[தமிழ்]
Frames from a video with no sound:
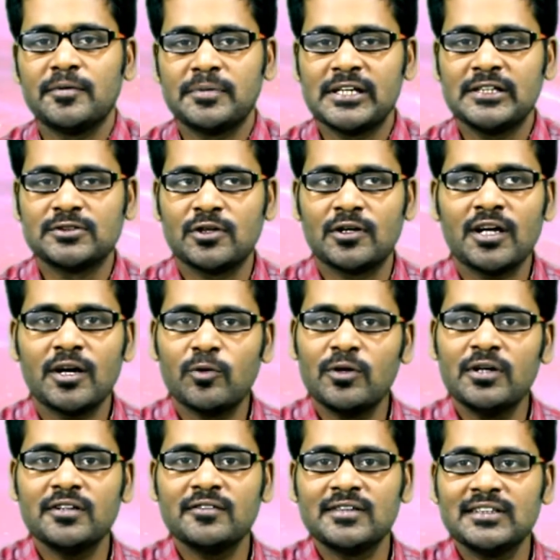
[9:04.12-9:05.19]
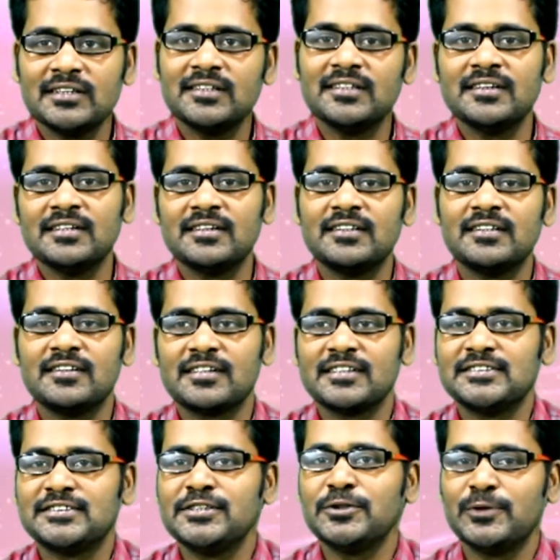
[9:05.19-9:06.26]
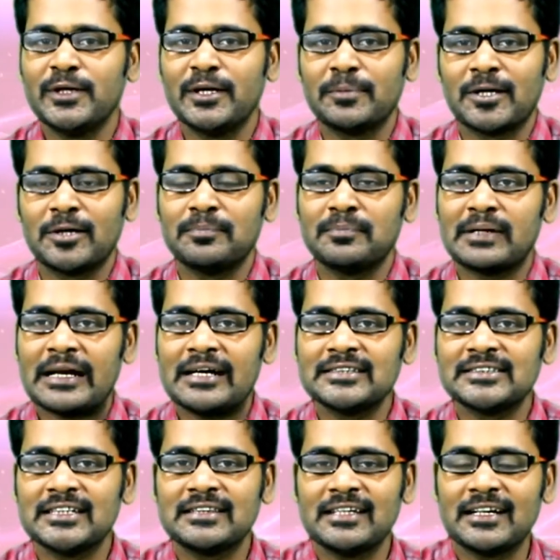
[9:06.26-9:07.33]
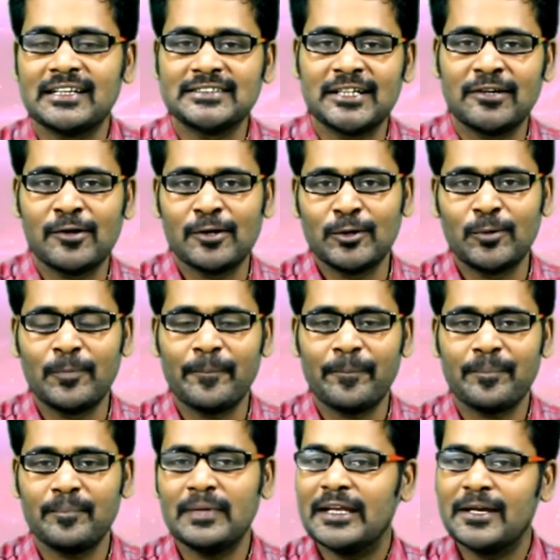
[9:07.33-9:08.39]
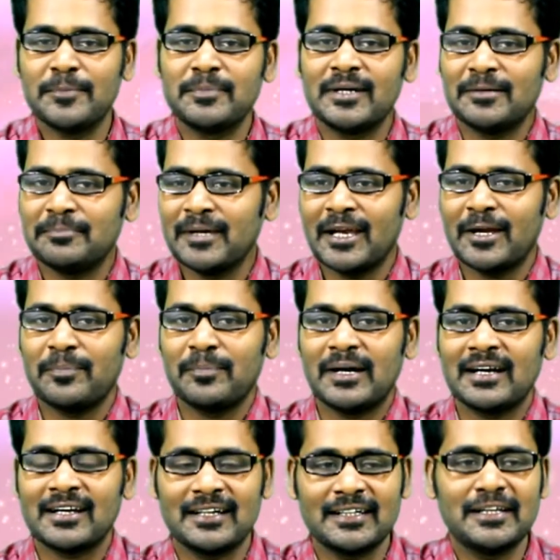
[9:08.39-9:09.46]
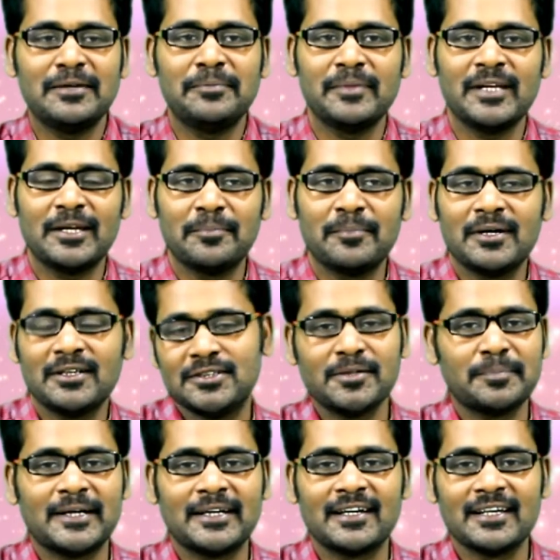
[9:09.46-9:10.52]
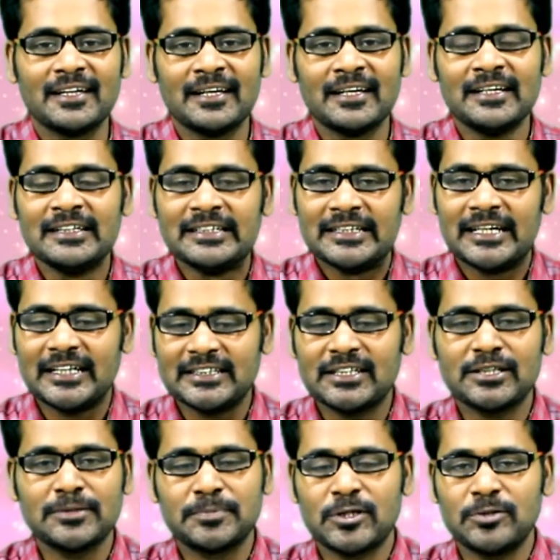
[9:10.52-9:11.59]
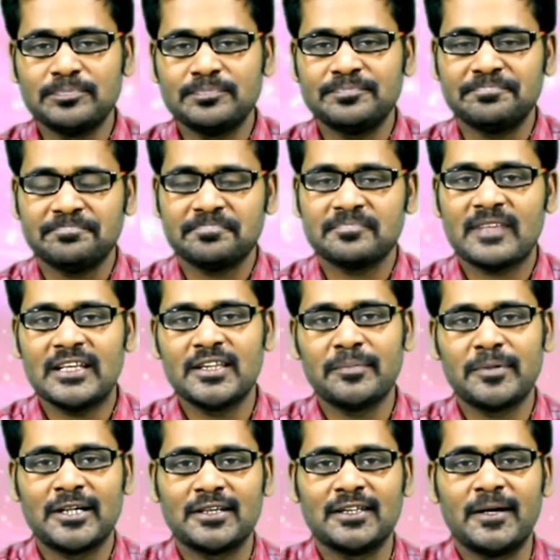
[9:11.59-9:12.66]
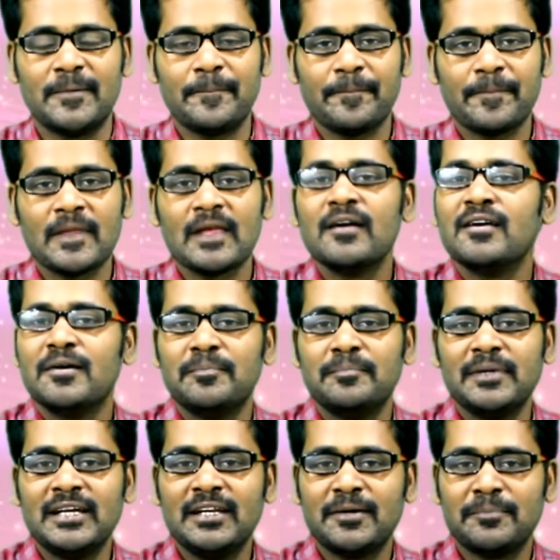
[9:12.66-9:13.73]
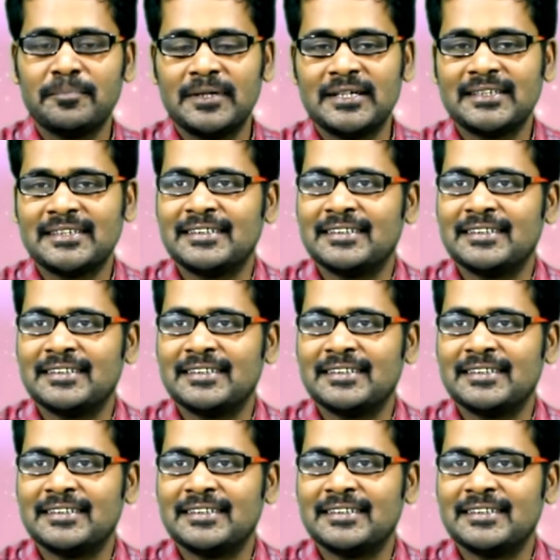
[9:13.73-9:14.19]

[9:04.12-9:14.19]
அப்படின்னு சொன்னால் ஒன்று வந்து ரஜினியுடைய படம் ராஜாத்தி ராஜாவில் வரும் மீனம்மா மீனம்மா கண்கள் மீனம்மா அந்த பாட்டு அதுக்கப்புறம் இந்த பாட்டு தான் மீனம்மா